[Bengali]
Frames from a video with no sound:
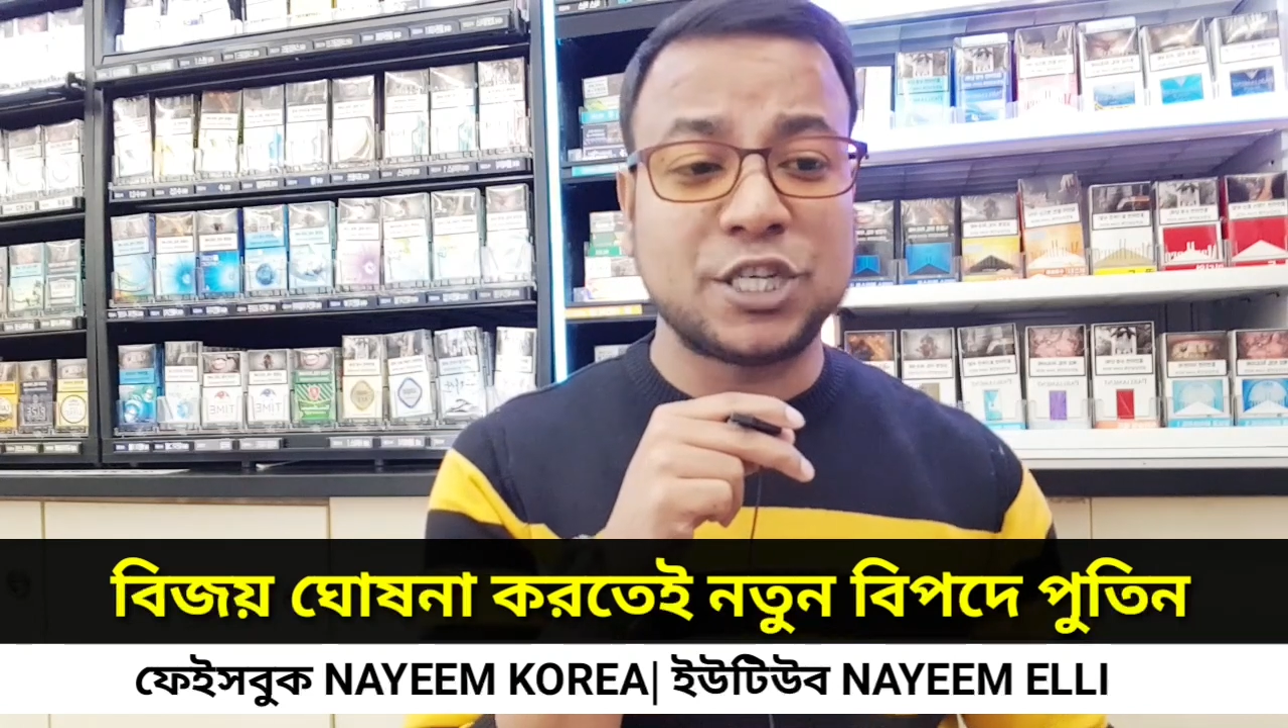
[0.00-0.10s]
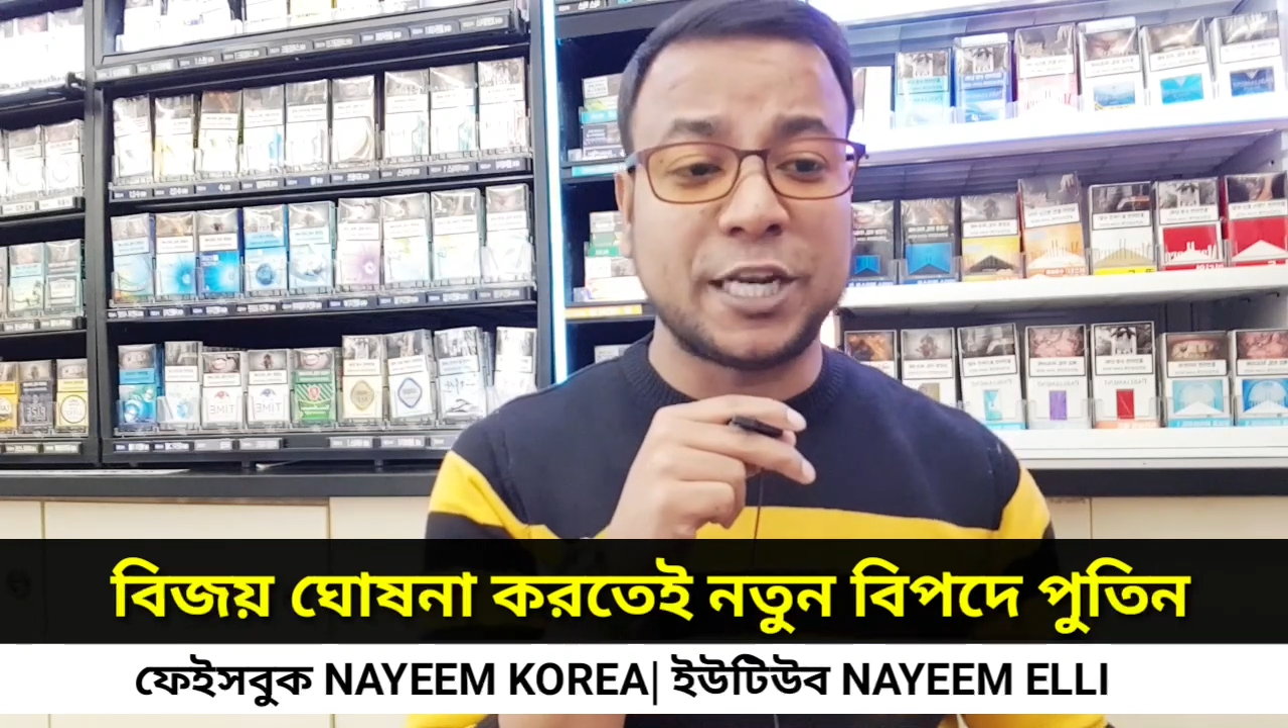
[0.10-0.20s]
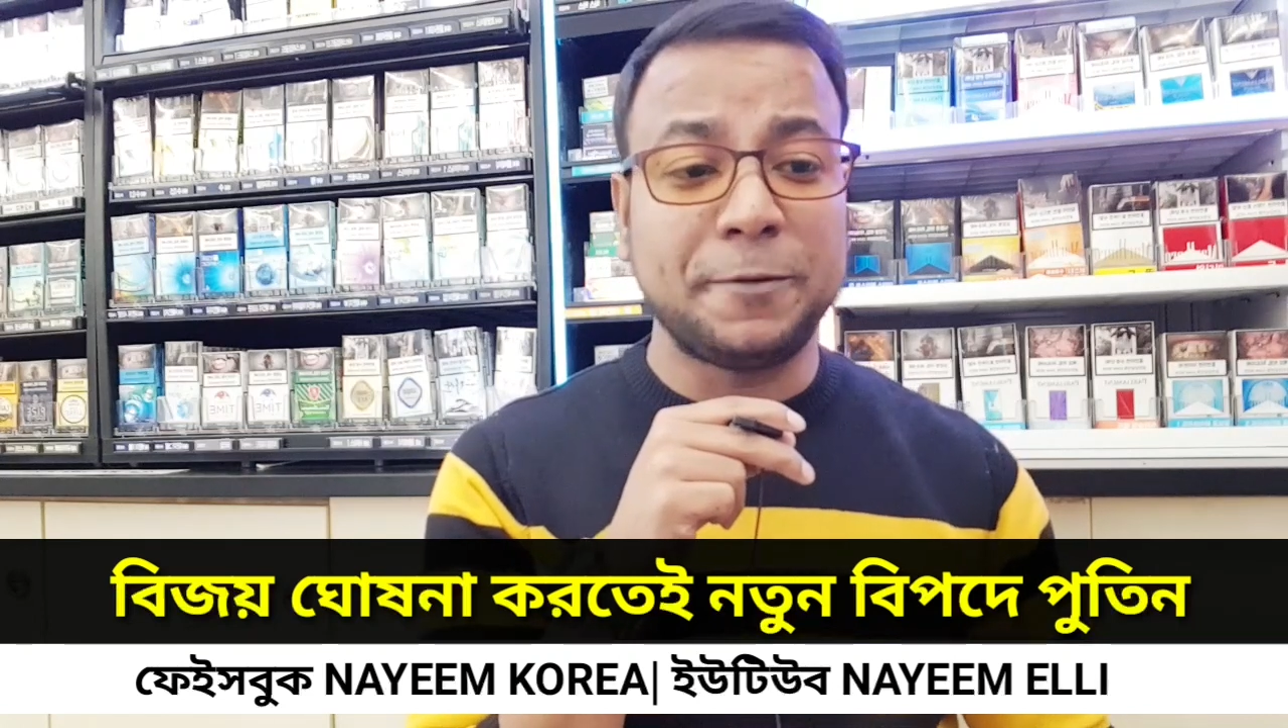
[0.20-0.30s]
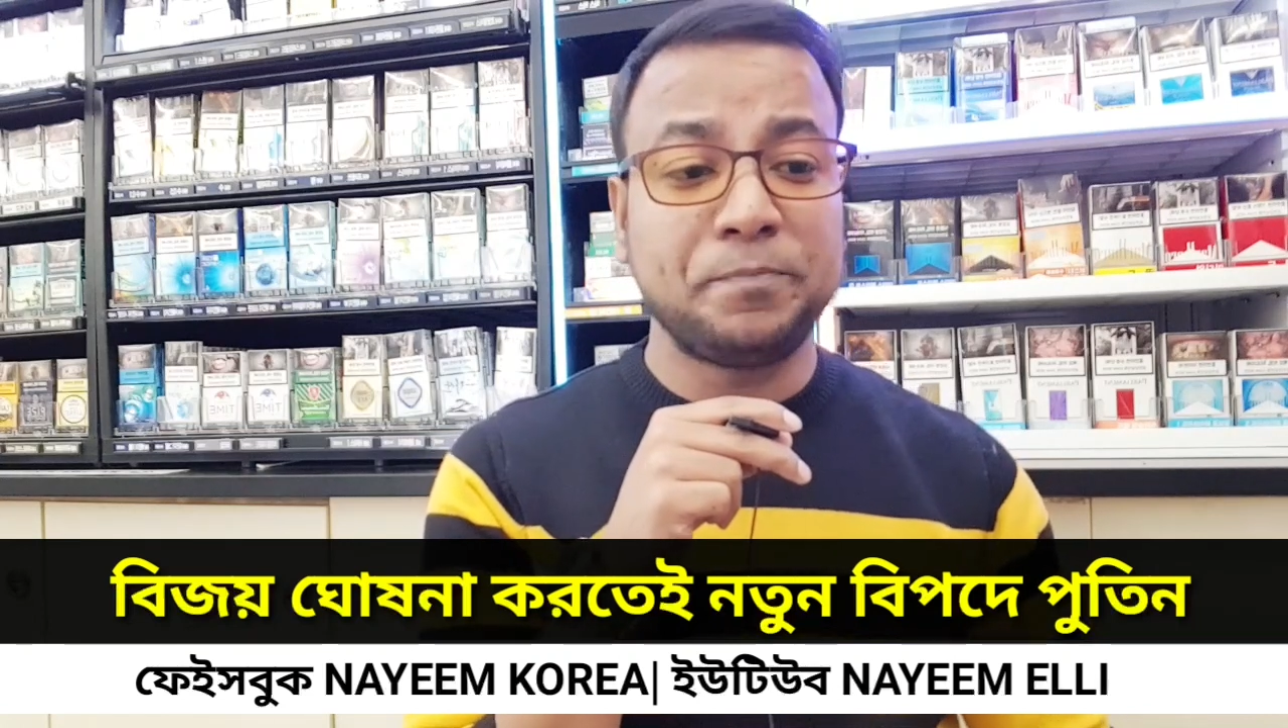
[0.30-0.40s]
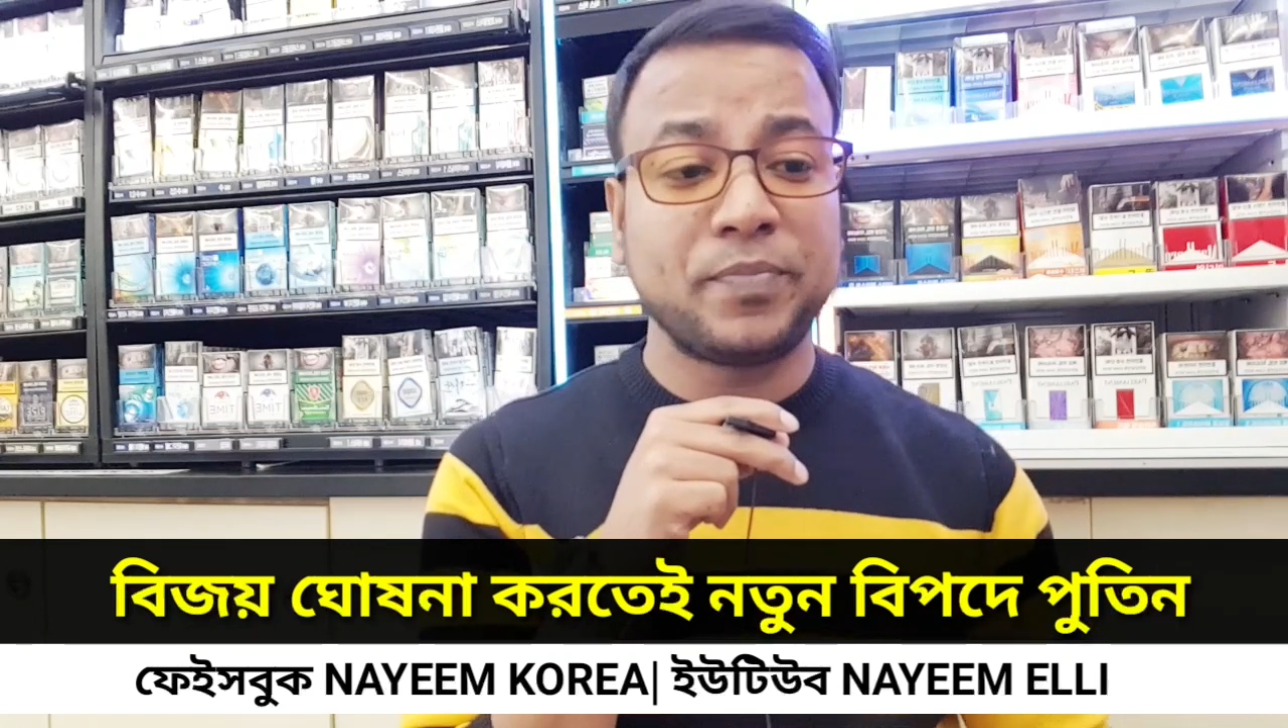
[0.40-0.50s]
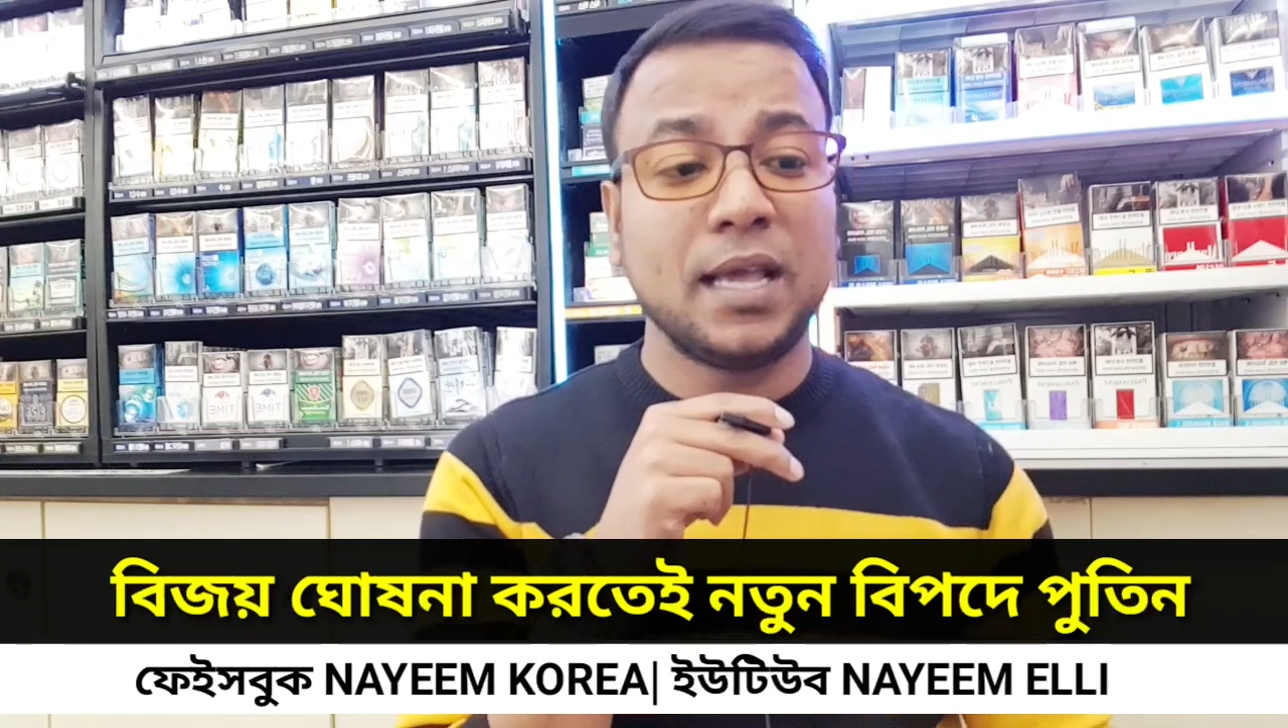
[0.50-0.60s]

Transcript: আসে নেই